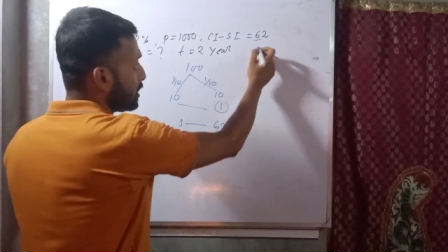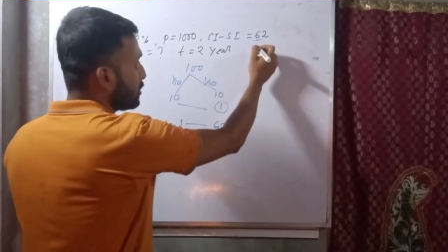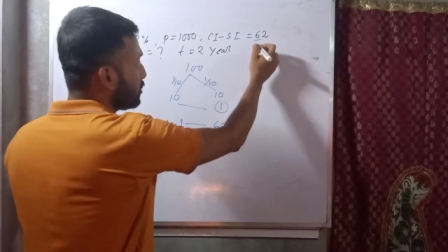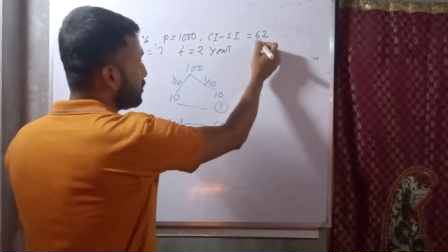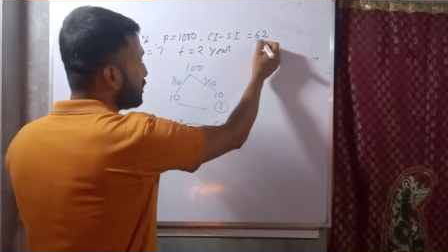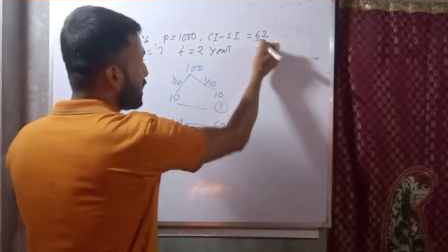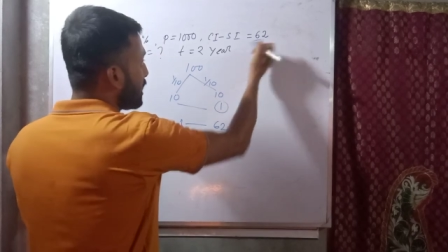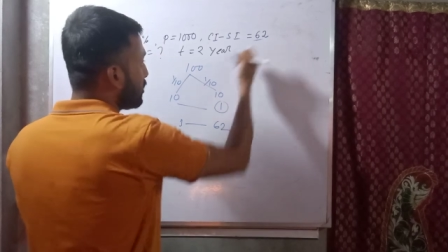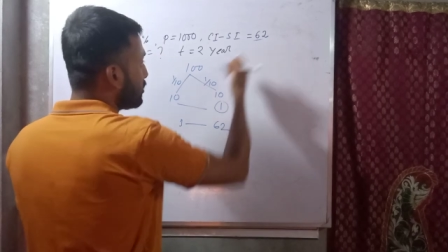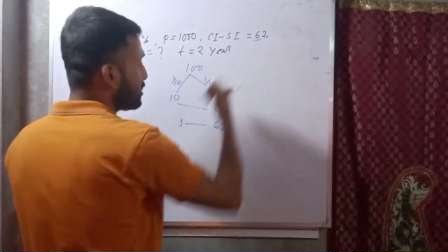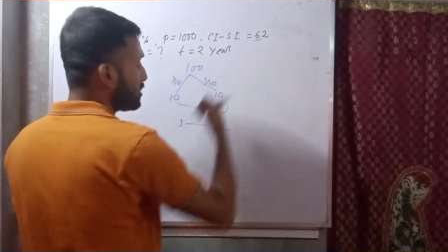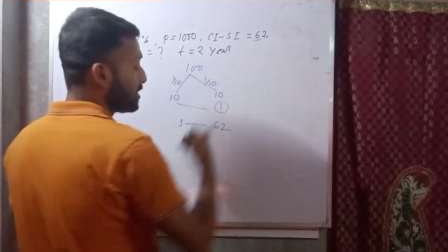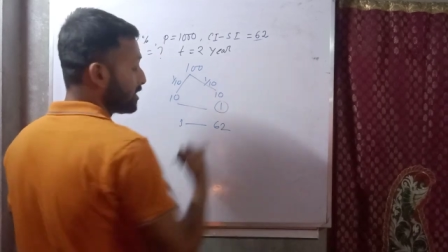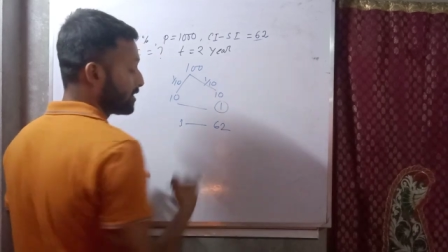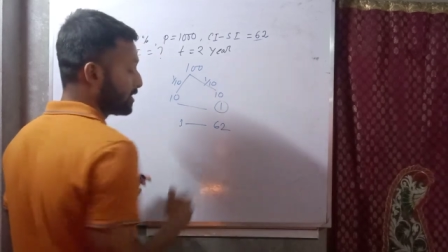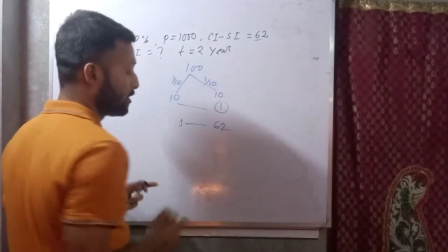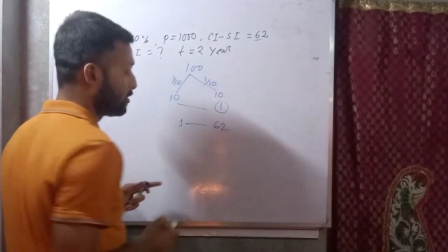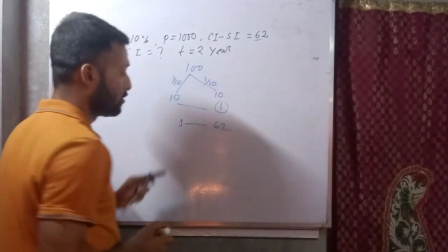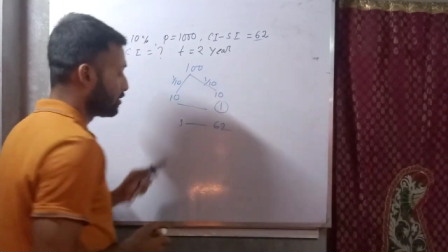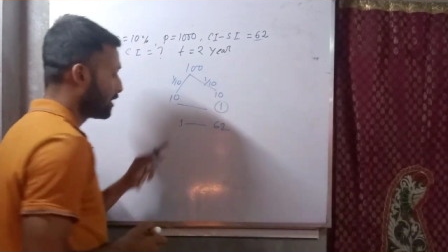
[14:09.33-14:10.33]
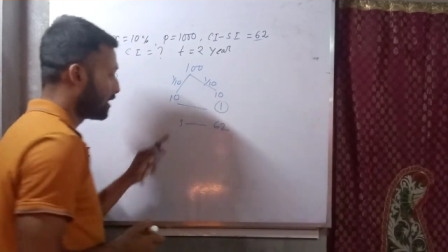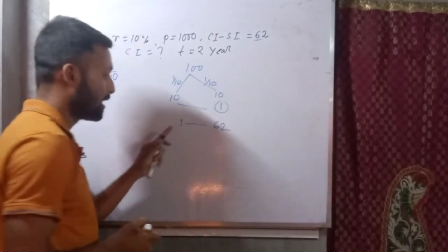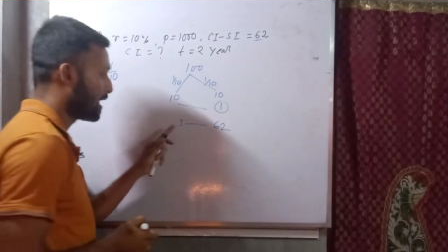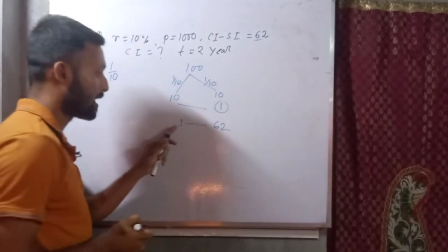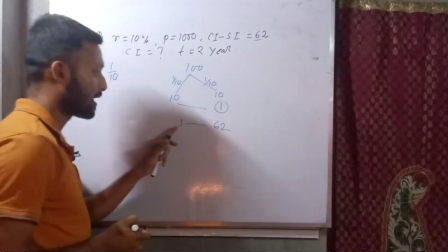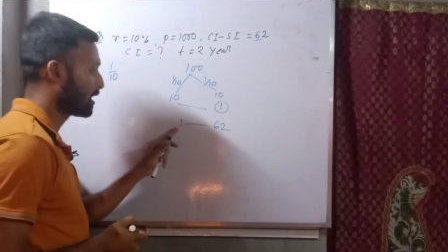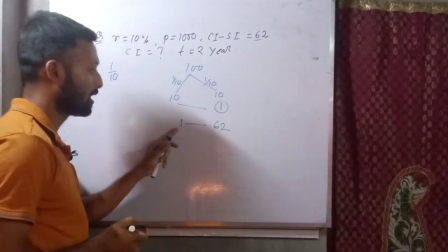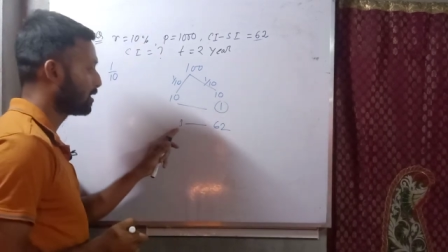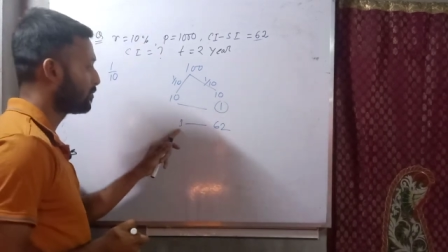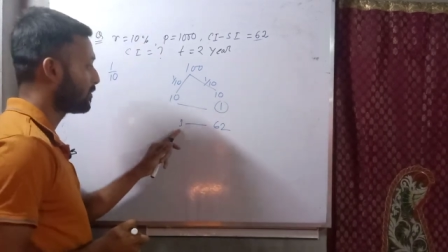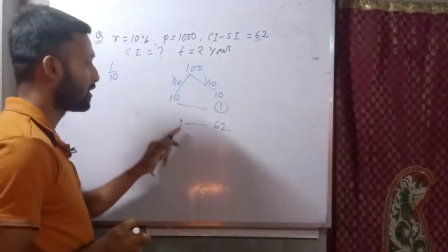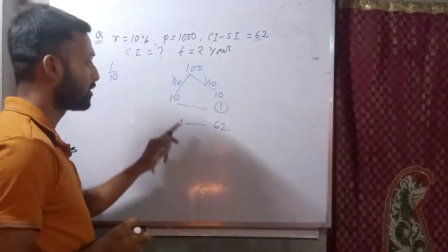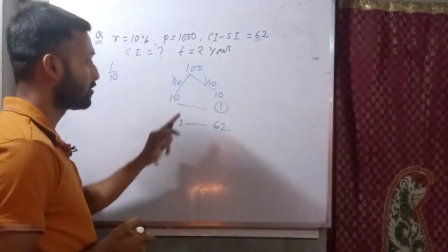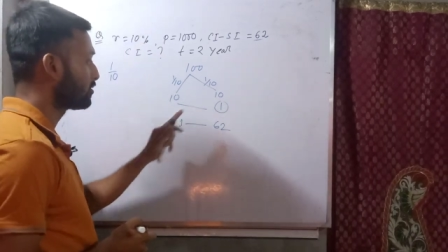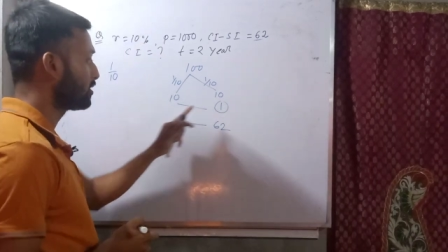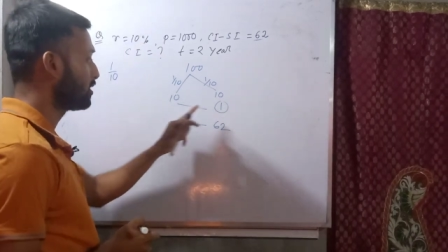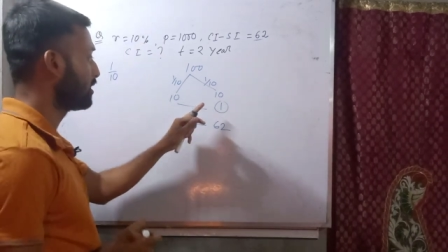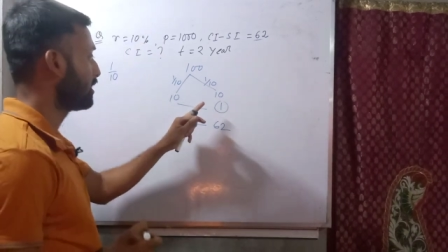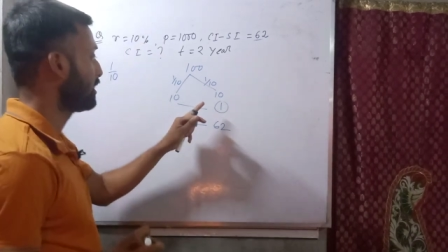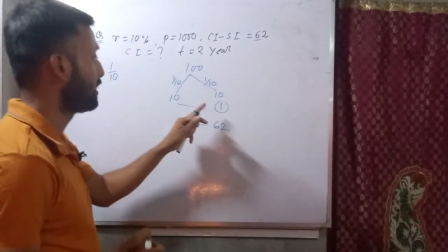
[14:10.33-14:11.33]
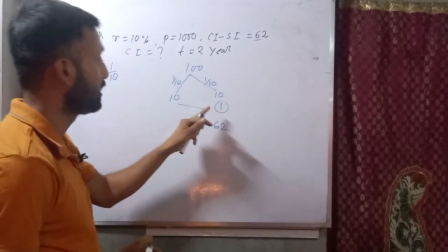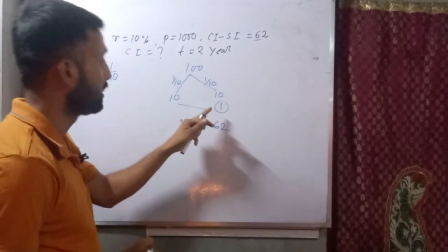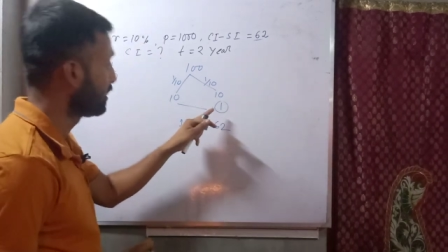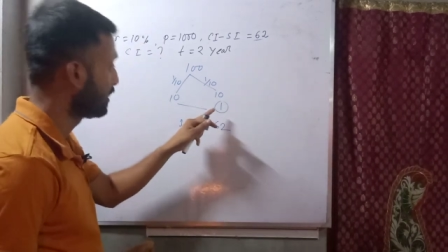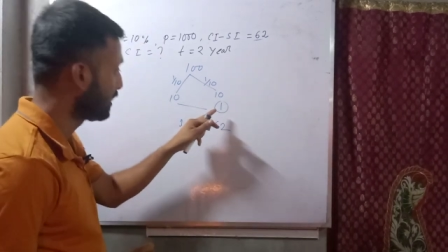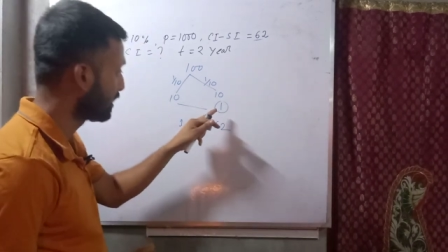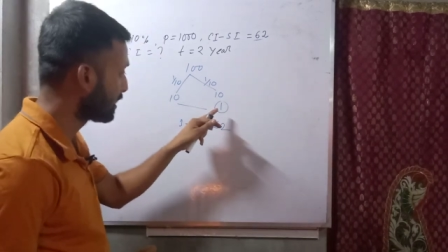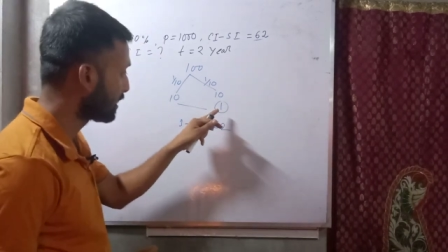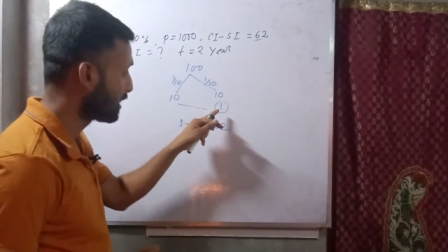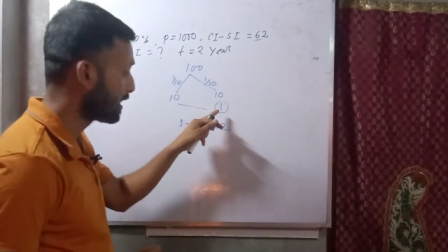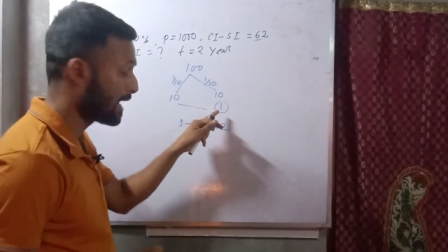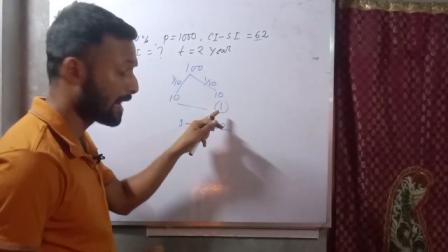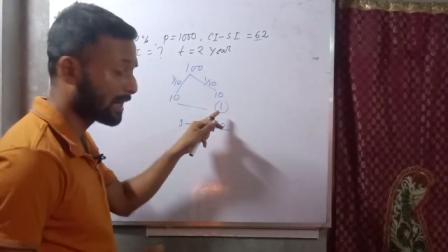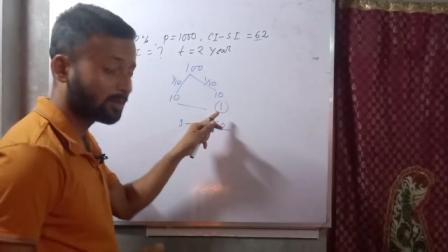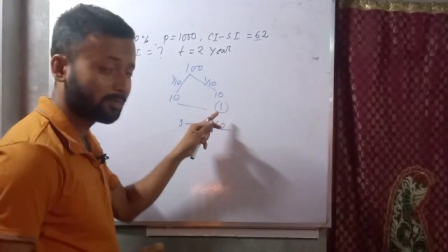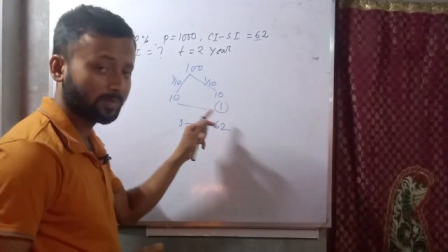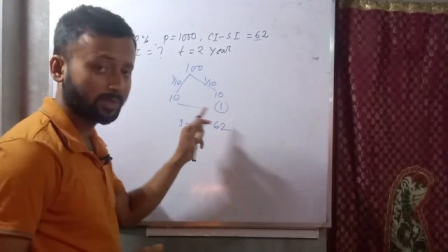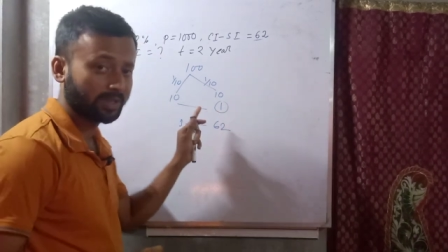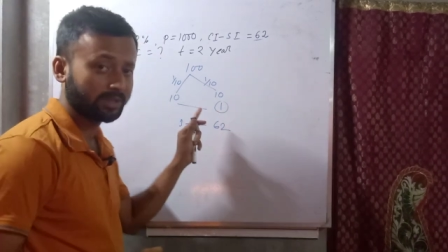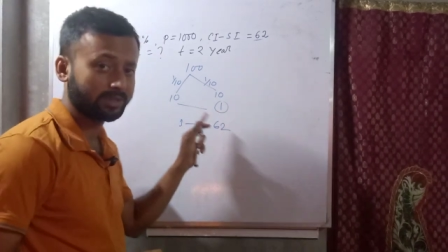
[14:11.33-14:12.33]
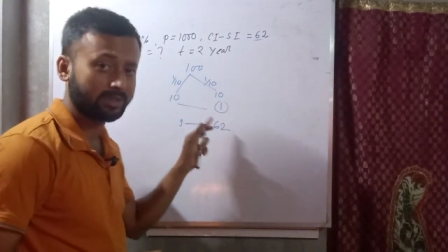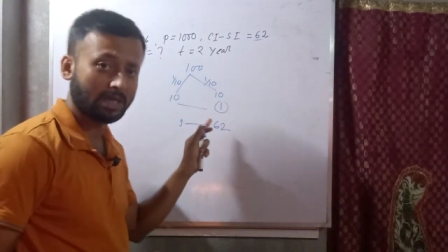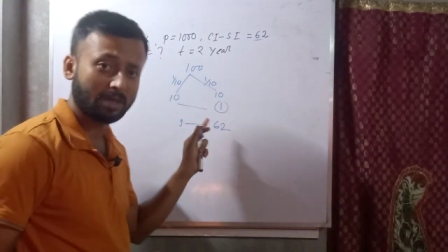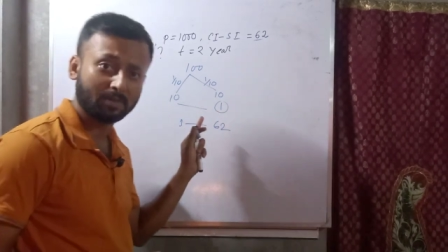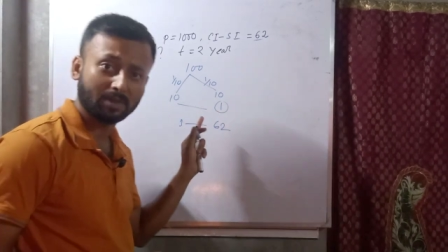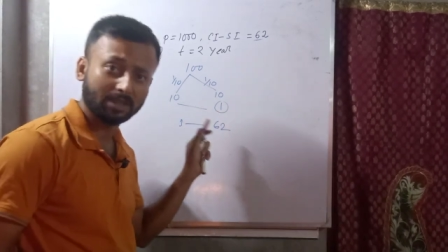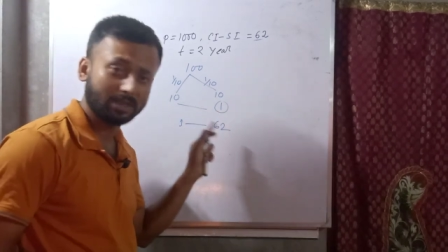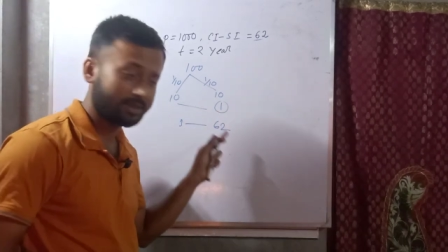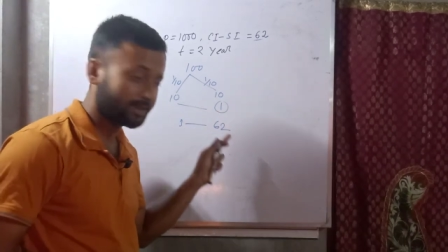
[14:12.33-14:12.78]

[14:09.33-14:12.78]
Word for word: যেহেতু দেওয়া রয়েছে সিক্সটি টু তাহলে একের মান হচ্ছে এখানে এক মানে সিআই মানে